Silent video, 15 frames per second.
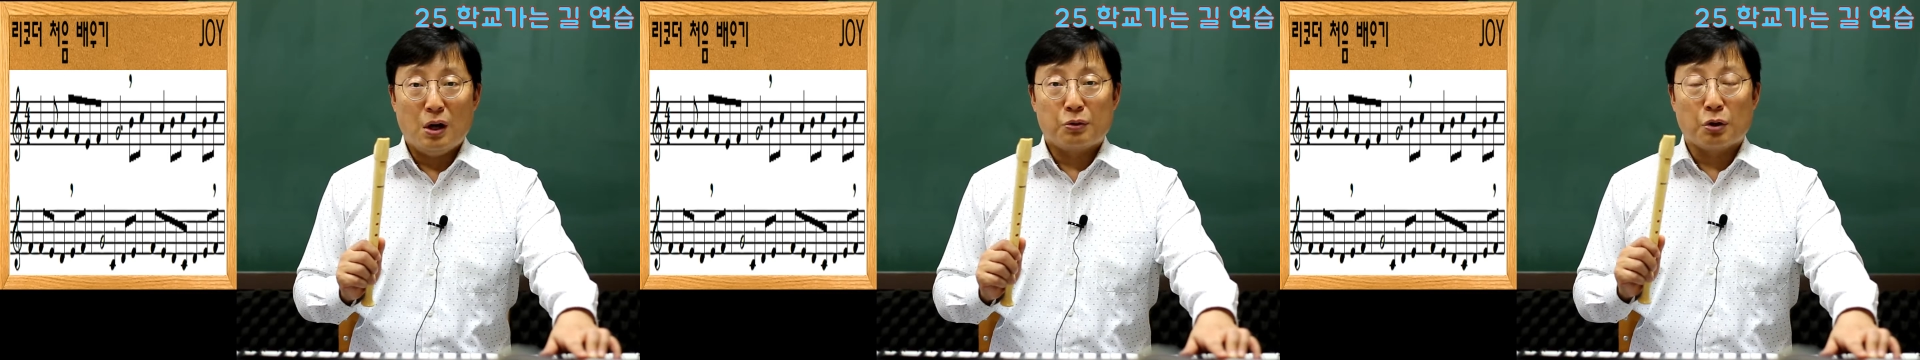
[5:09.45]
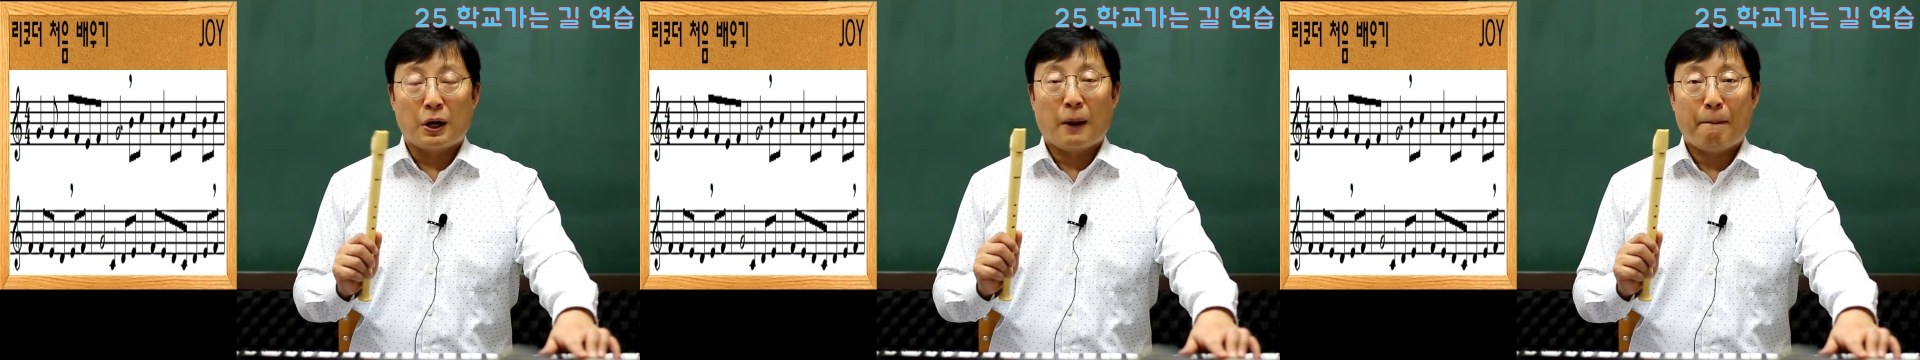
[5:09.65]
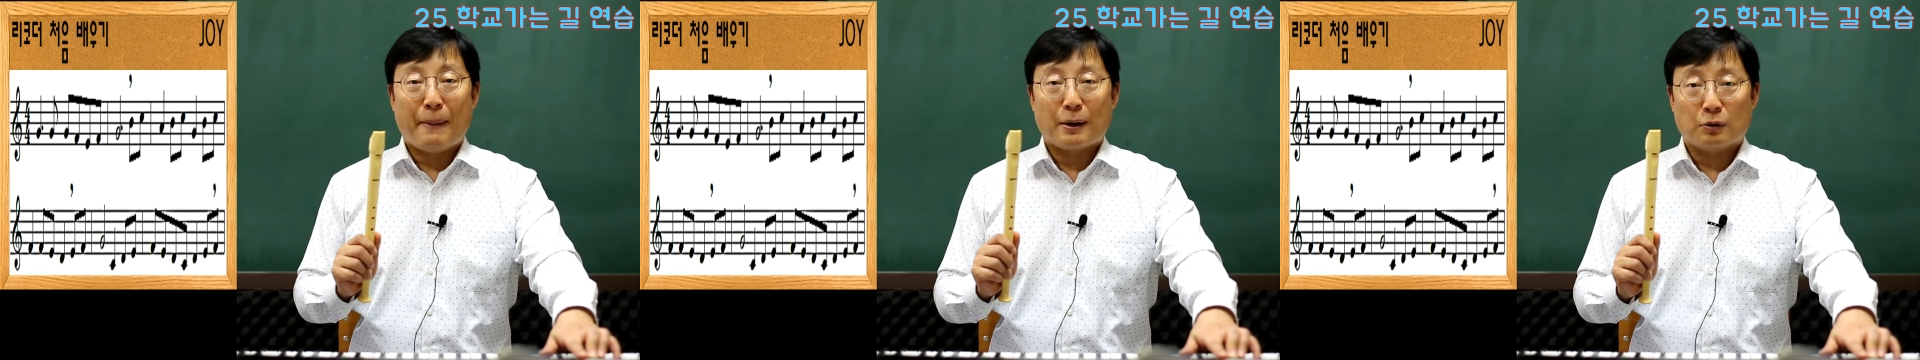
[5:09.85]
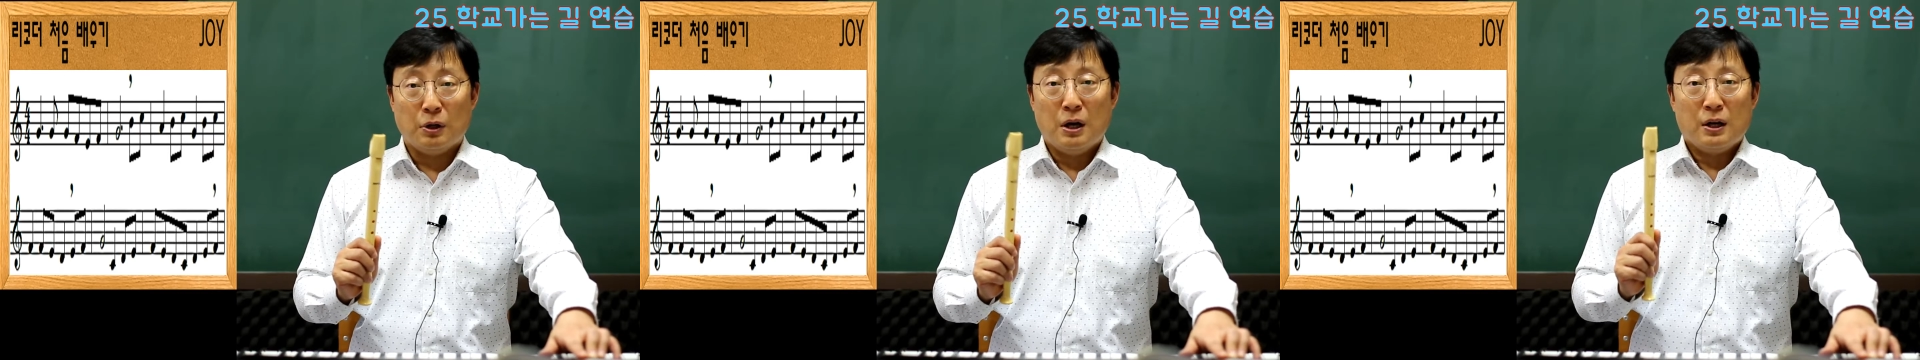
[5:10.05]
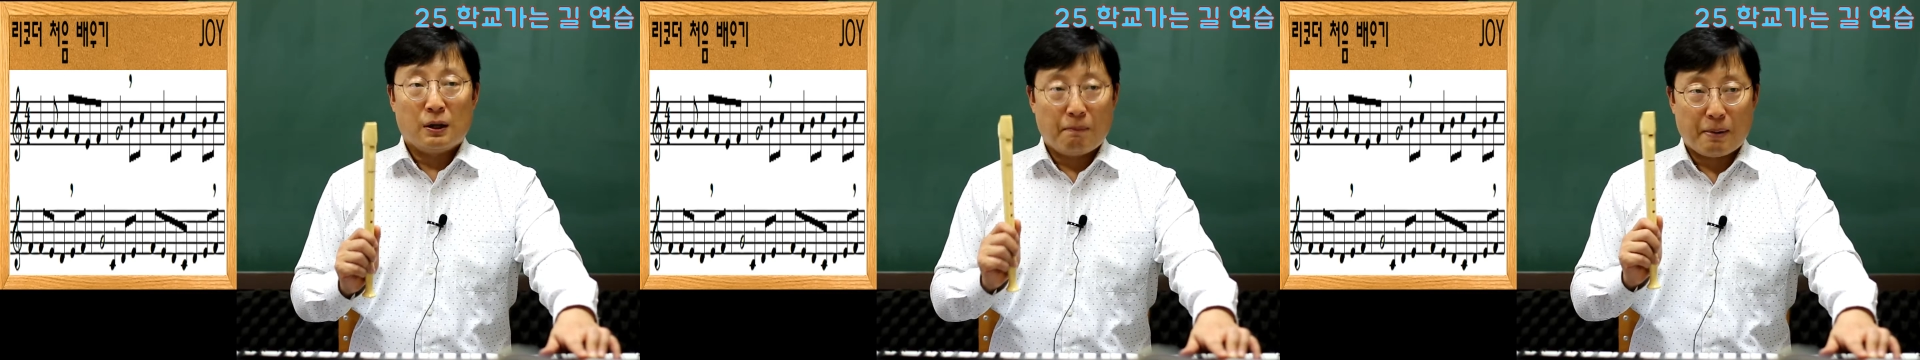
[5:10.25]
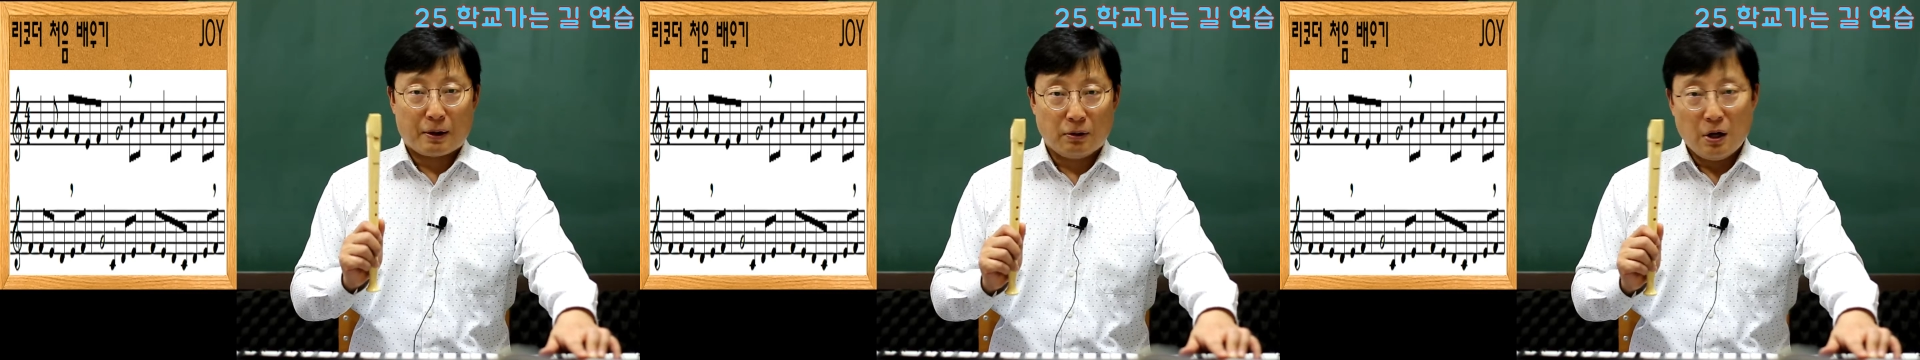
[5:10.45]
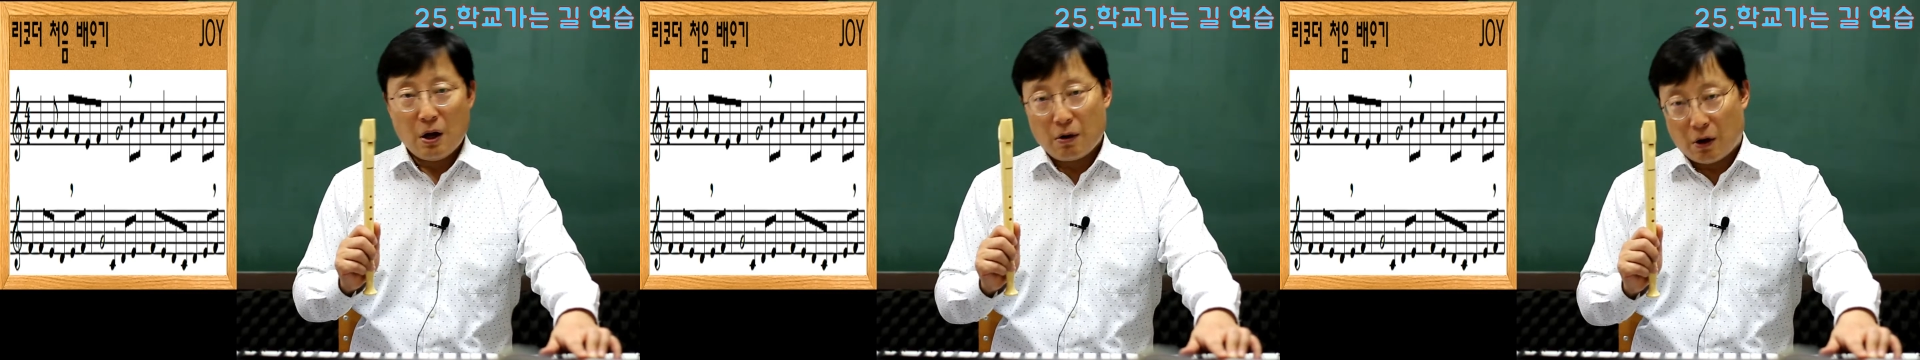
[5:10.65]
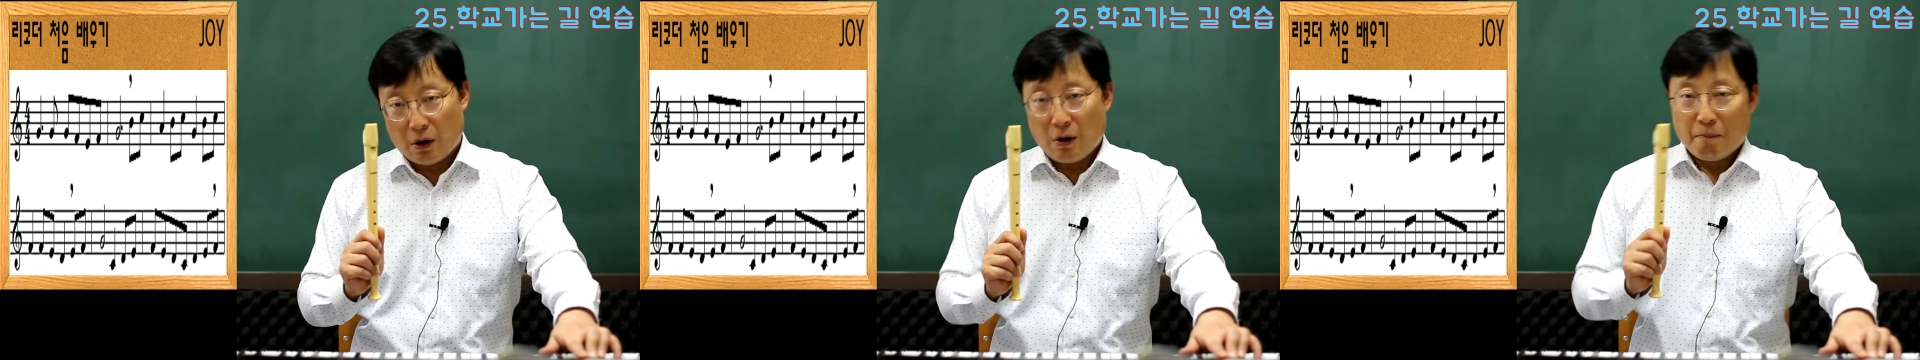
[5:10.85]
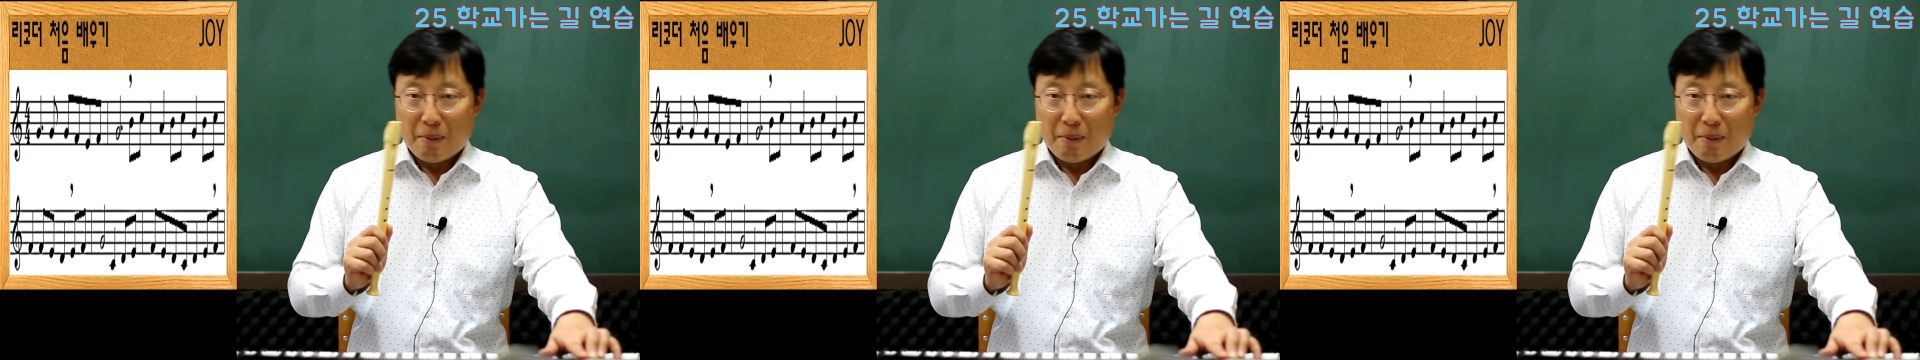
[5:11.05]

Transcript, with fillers: 소리 힘 빼고 힘 빼고 어,